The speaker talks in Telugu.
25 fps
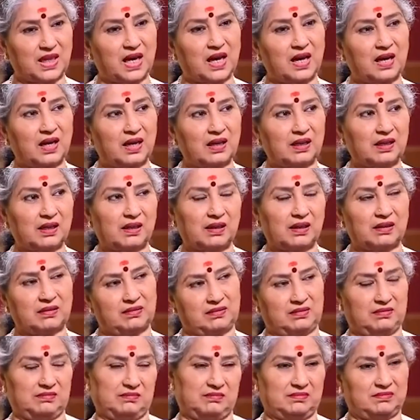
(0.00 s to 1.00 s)
నా
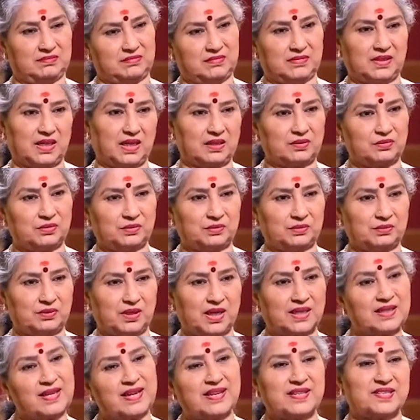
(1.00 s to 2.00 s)
నాకు
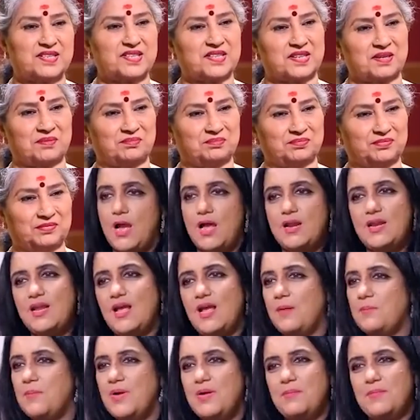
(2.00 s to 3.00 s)
అదే ఇష్టం కానీ
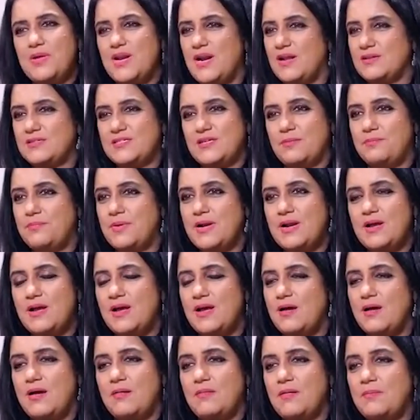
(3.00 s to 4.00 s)
అమ్మ మీరు అది చెప్పరా
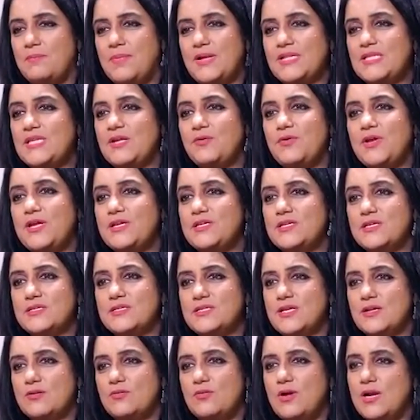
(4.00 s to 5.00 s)
పత్యం ఏం
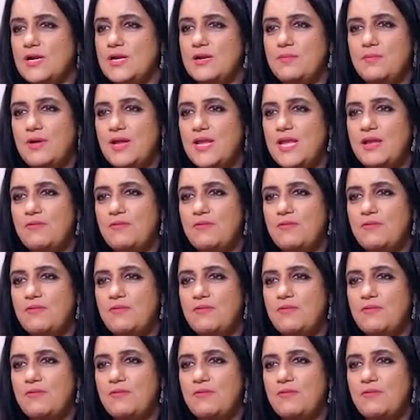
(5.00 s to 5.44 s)
చేశారు అన్ని